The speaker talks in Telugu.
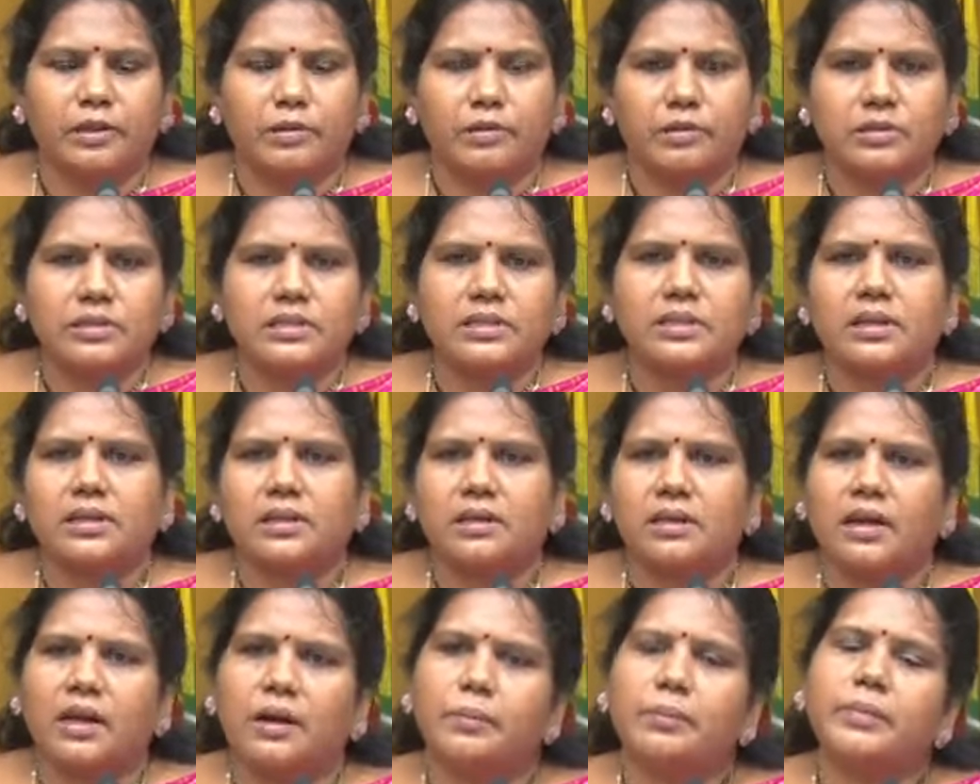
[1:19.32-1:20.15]
ఈ రోజున
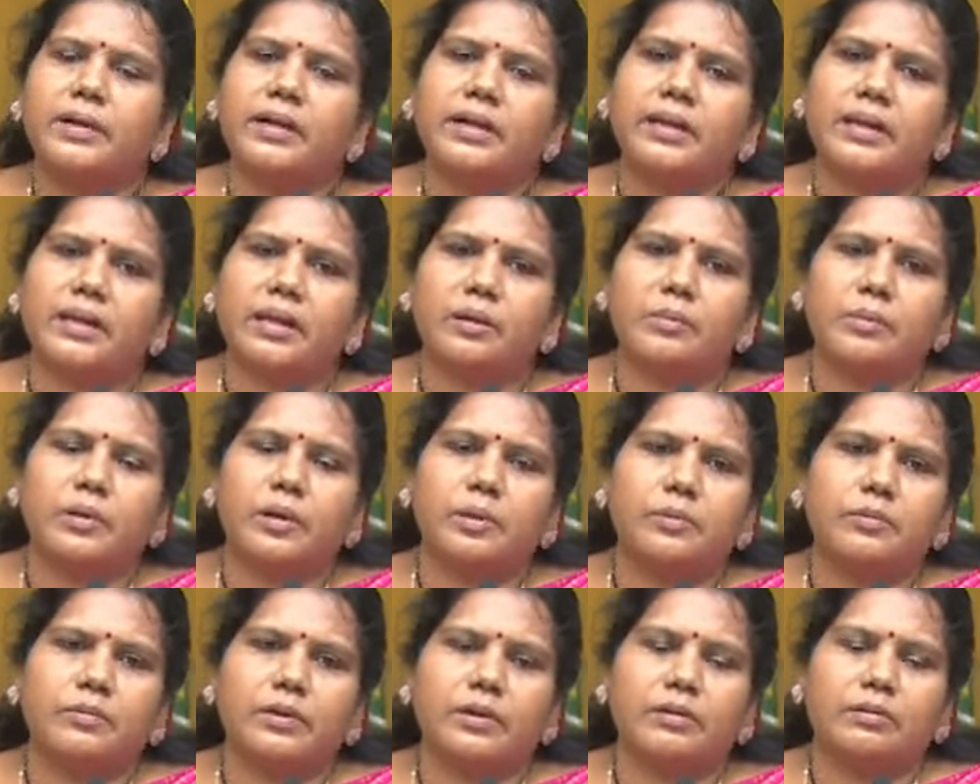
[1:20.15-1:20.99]
అంబటి
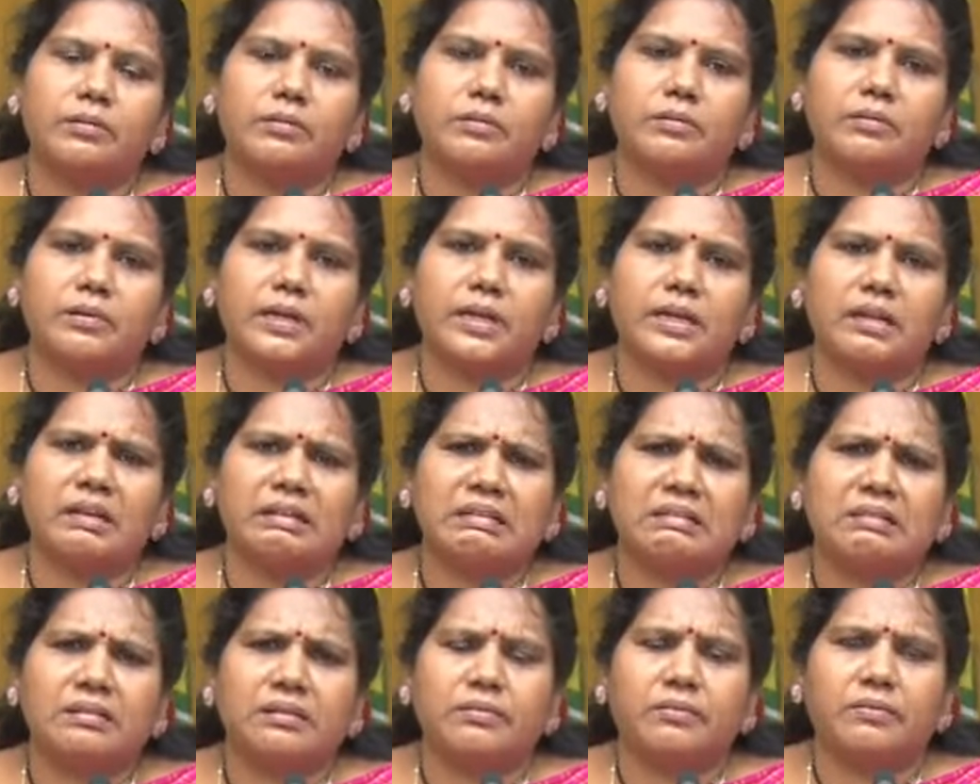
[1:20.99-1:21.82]
రాంబాబు వరకు కూడా
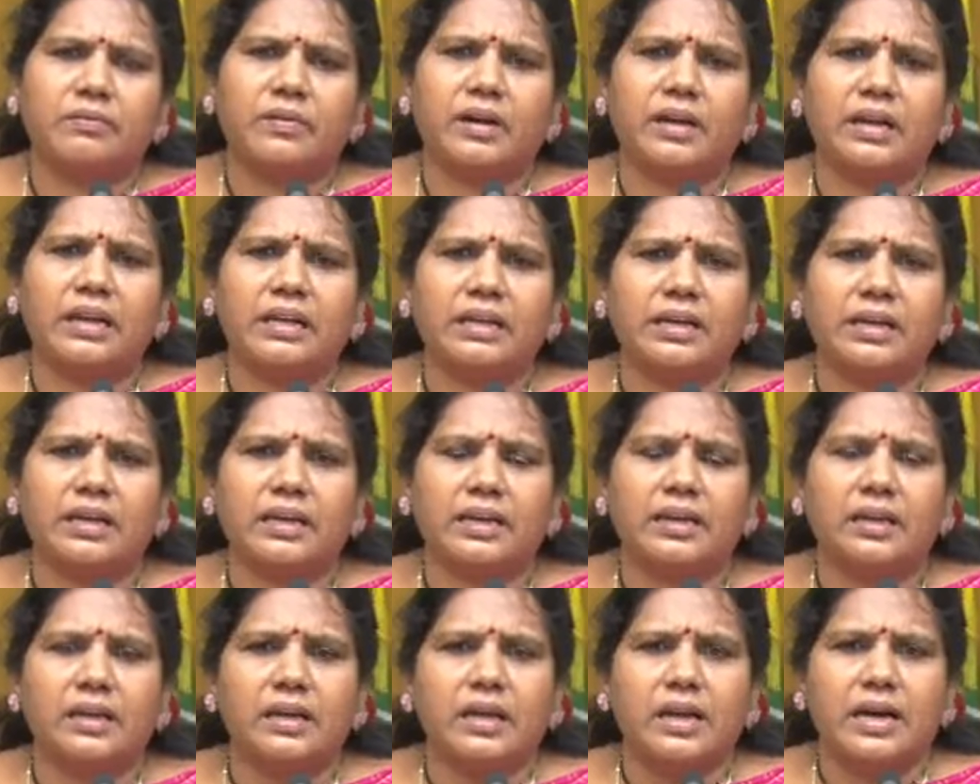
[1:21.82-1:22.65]

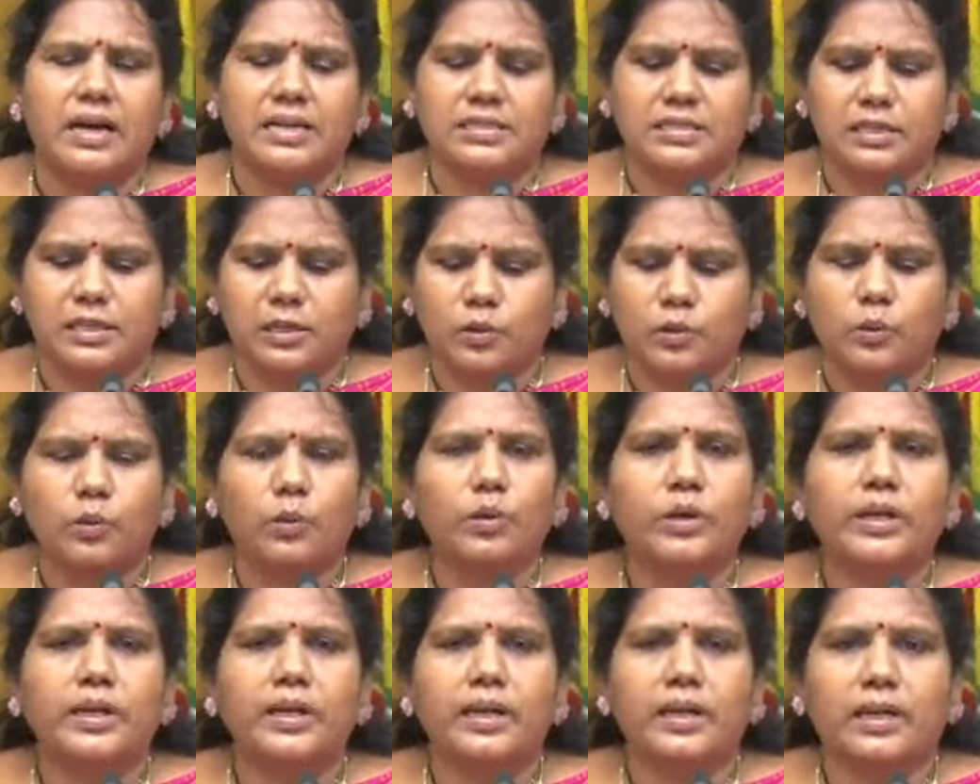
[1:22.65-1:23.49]
వాళ్ళకి అసలు
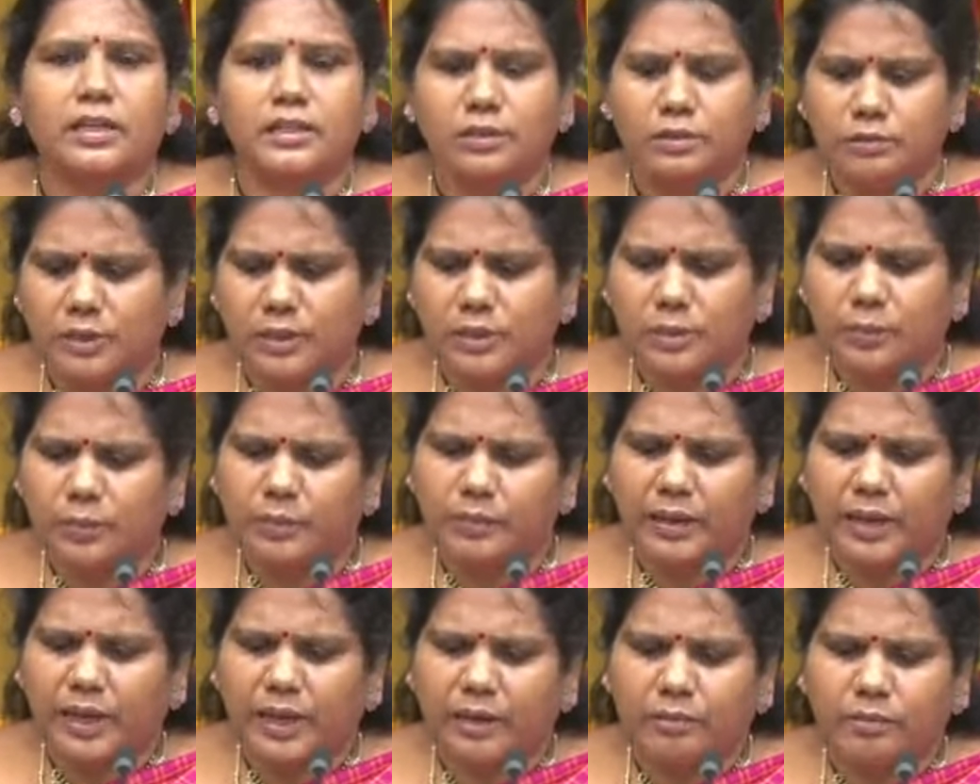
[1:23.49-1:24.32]
నోటికి అద్దు
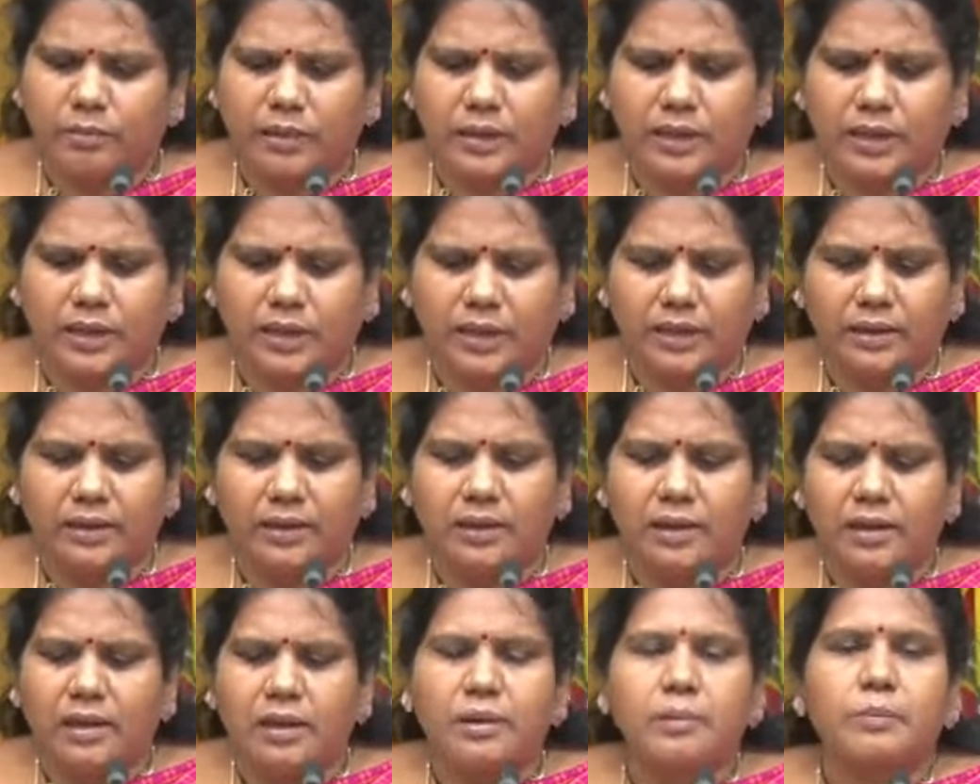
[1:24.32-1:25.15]
అదుపు లేకుండానే
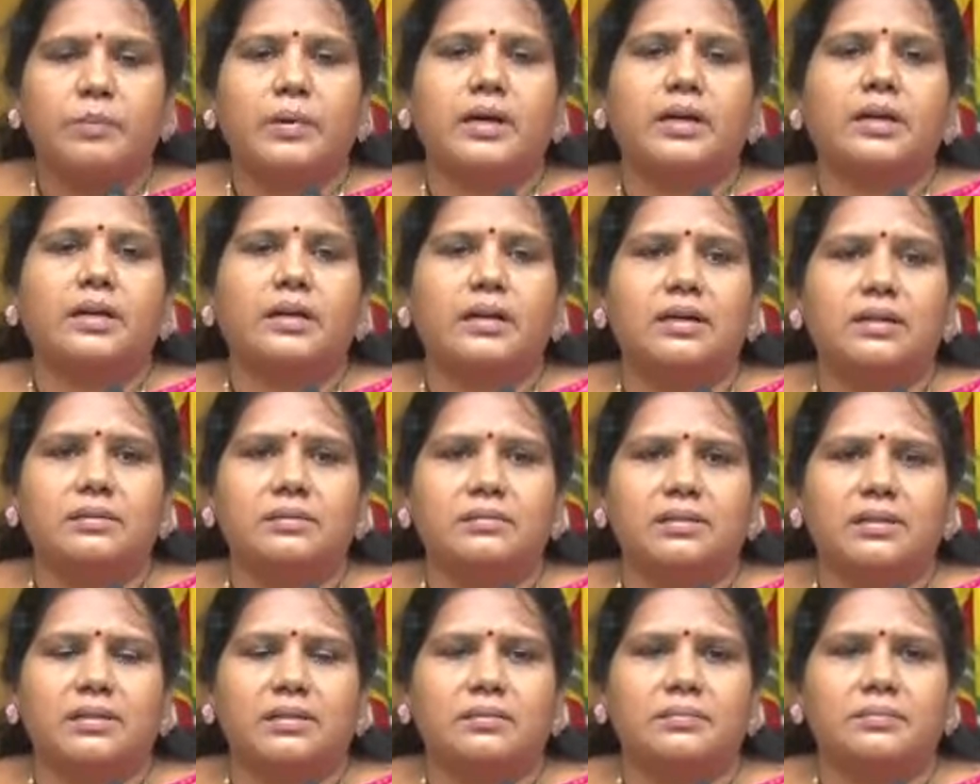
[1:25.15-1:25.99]

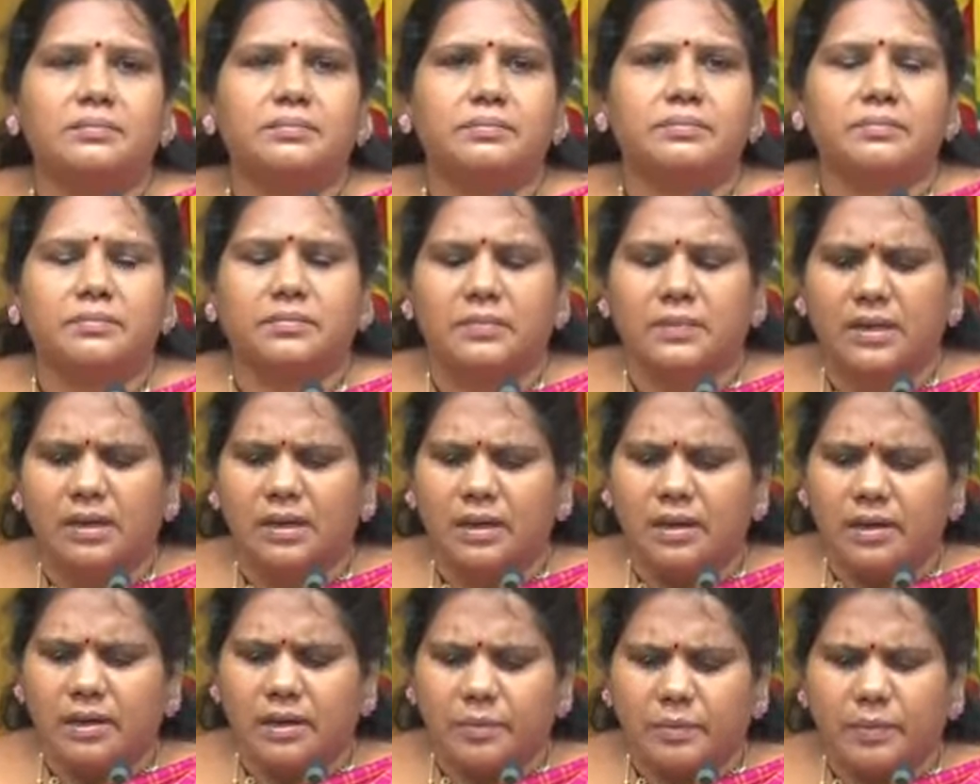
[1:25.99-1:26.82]
మాట్లాడుతున్నారు
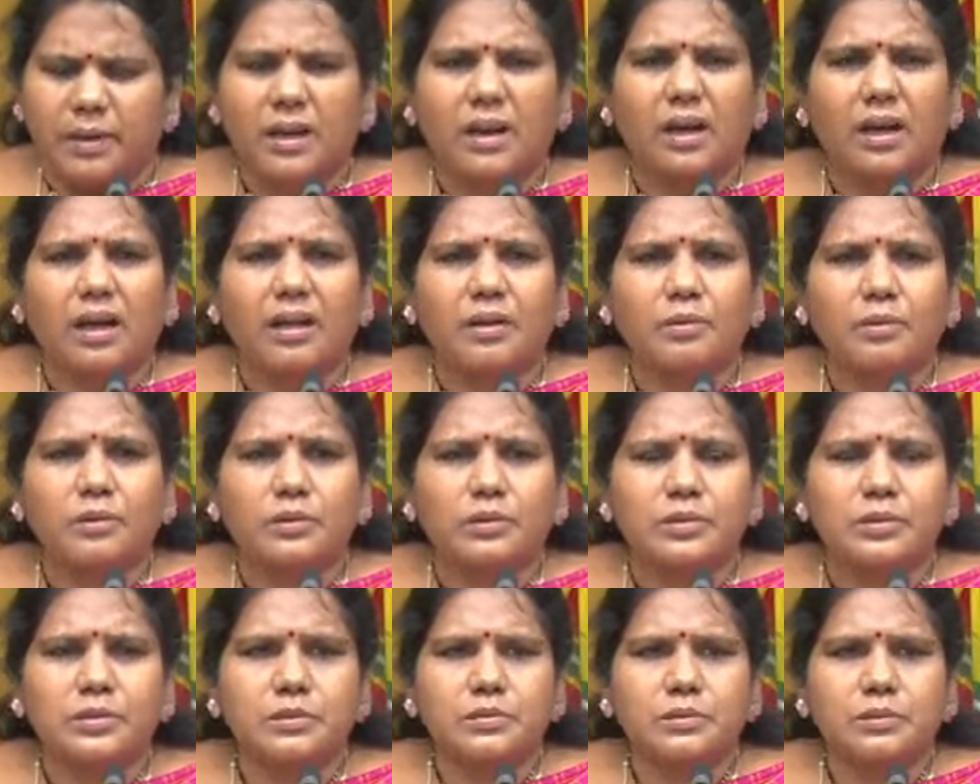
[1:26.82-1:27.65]
మరి ఆ
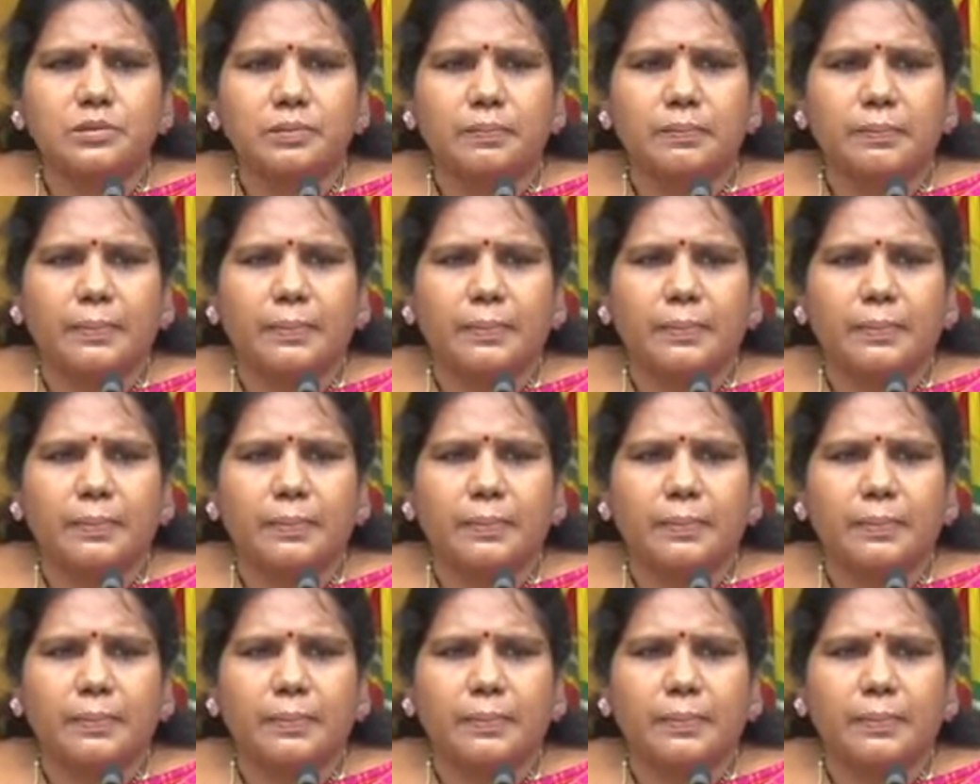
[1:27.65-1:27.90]
రోజు